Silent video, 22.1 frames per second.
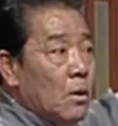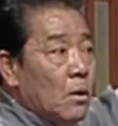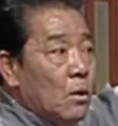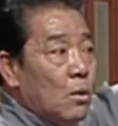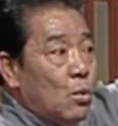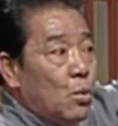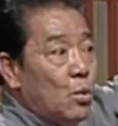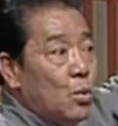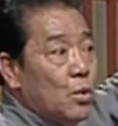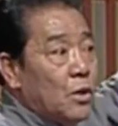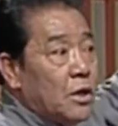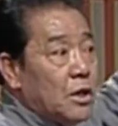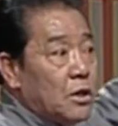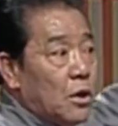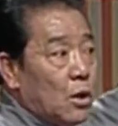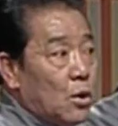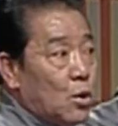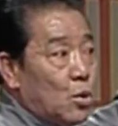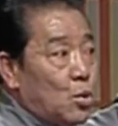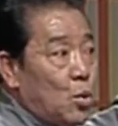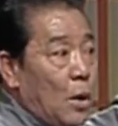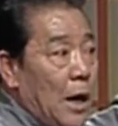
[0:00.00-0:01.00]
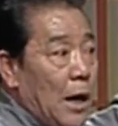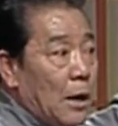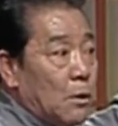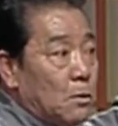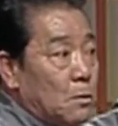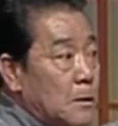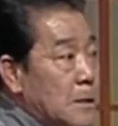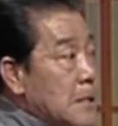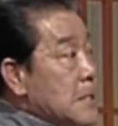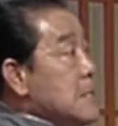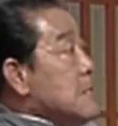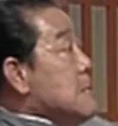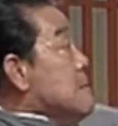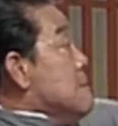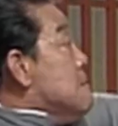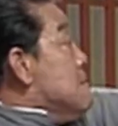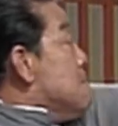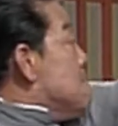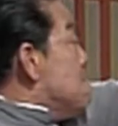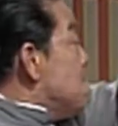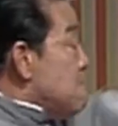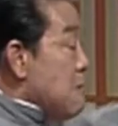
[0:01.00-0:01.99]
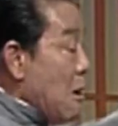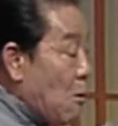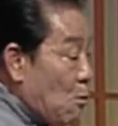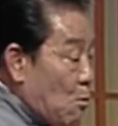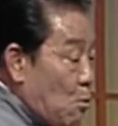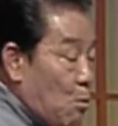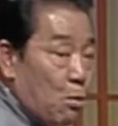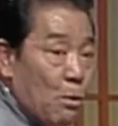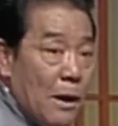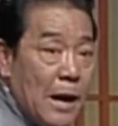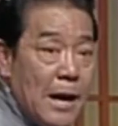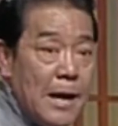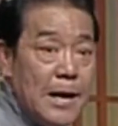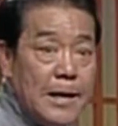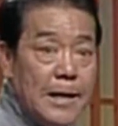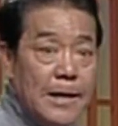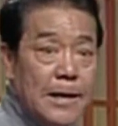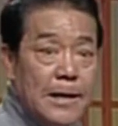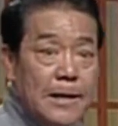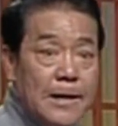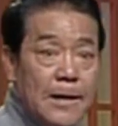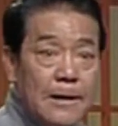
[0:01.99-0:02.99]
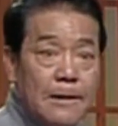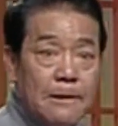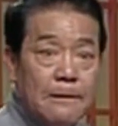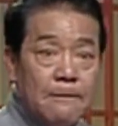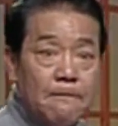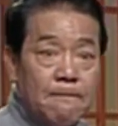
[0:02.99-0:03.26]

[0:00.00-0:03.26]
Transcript: 棍子叫他抓住了，往怀里一蹬，